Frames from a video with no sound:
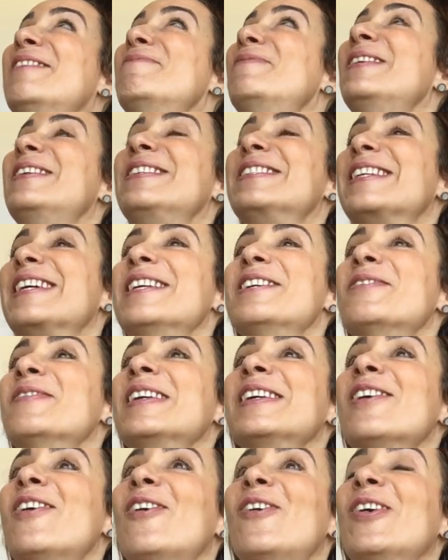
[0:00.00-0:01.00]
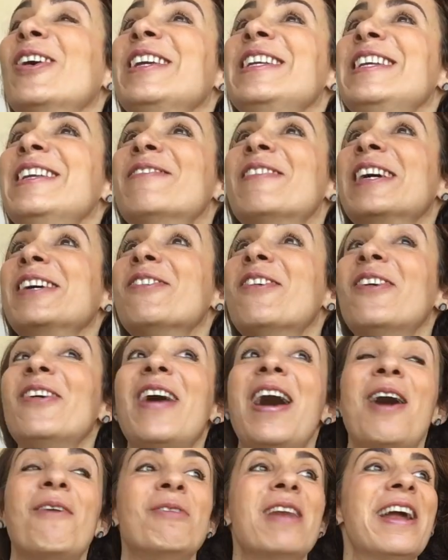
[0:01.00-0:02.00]
Pero es que no vengo hoy ni vengo
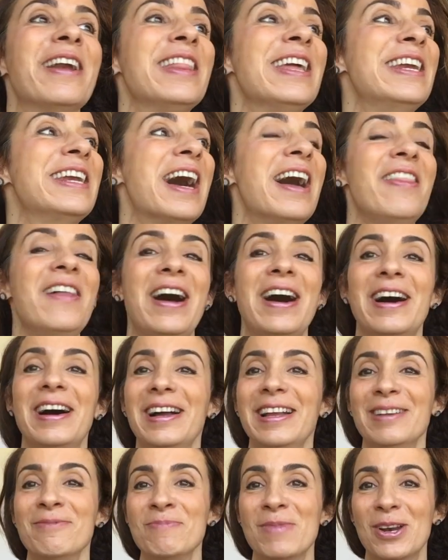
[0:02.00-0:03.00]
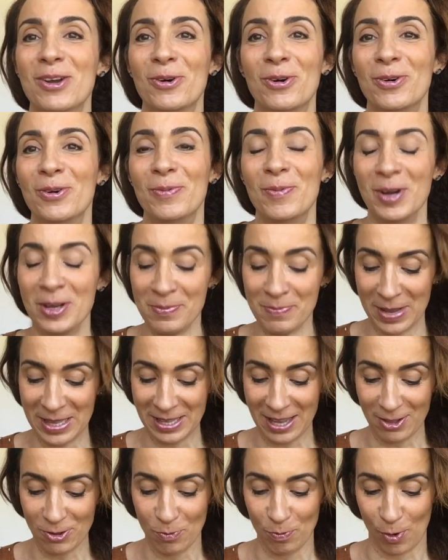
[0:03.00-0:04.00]
a hablar de nada, me lo voy
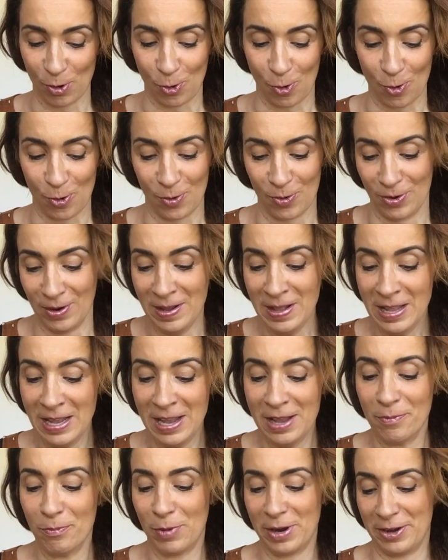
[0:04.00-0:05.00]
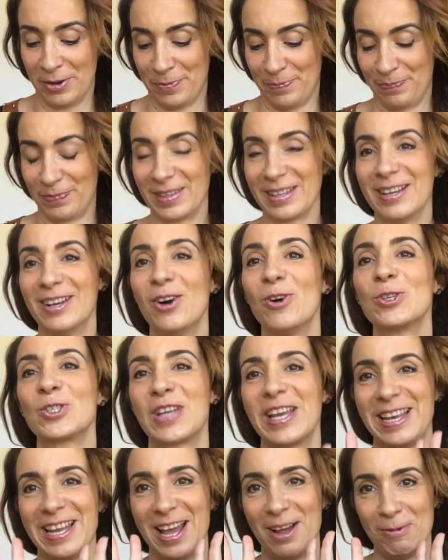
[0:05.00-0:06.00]
inventando un poco... Bueno, os
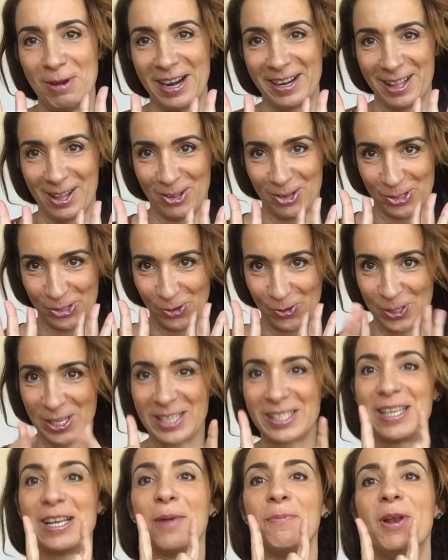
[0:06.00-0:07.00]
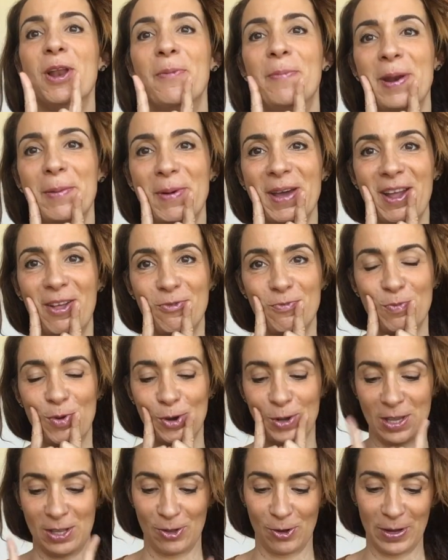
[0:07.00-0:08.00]
quería hablar de dos cosas, así que me lo he preparado un
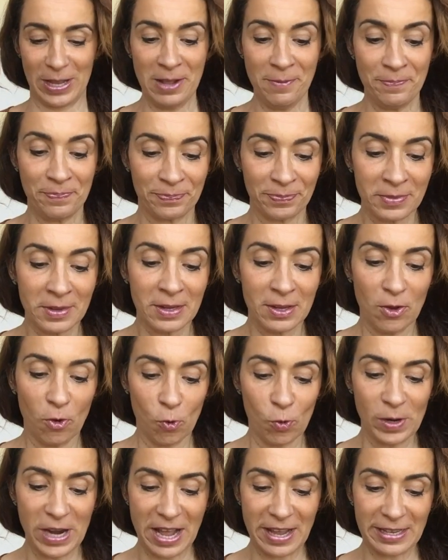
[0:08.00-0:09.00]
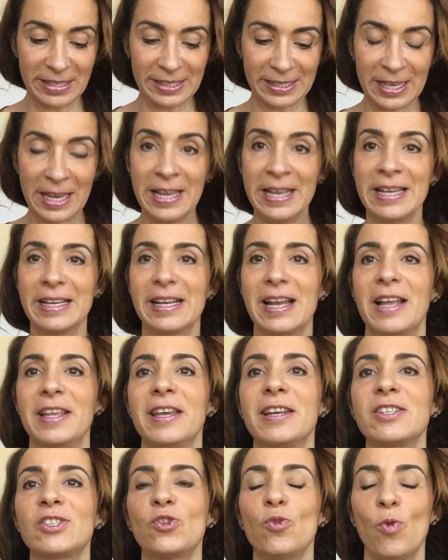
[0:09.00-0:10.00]
poquito, ¿eh? Una es que
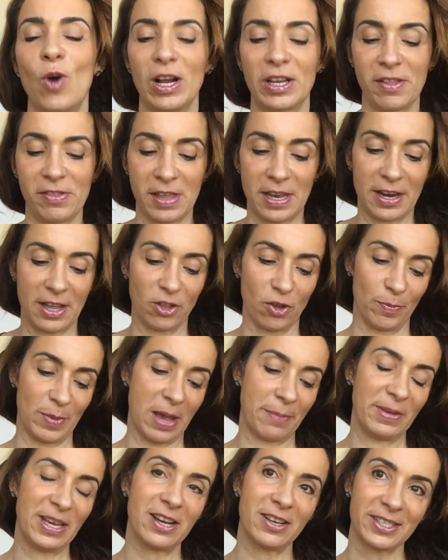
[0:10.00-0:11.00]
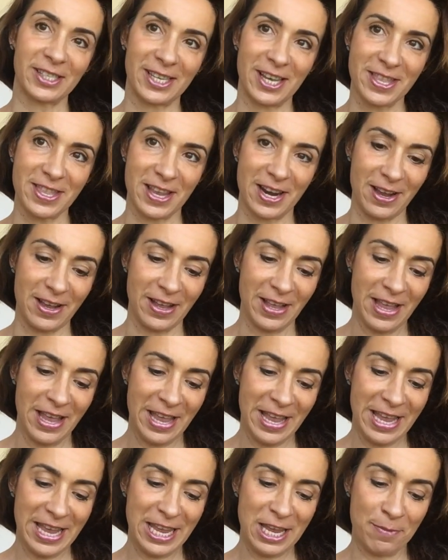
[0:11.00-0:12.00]
ayer estuvo aquí cenando mi amiga Sandra
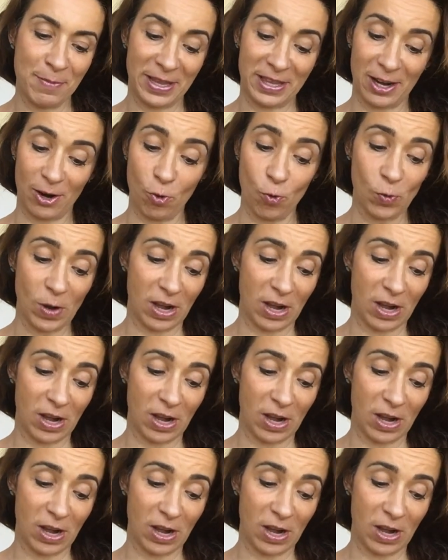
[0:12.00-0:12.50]
y me trajo